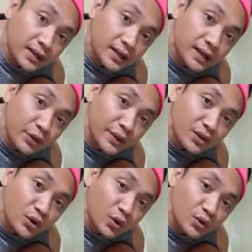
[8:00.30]

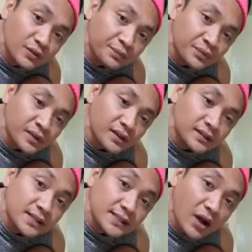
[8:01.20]
Gagawin kong
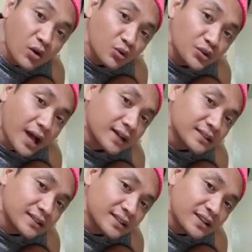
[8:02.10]
sahog
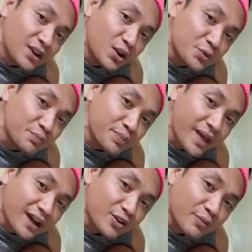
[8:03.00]
ng lumpia.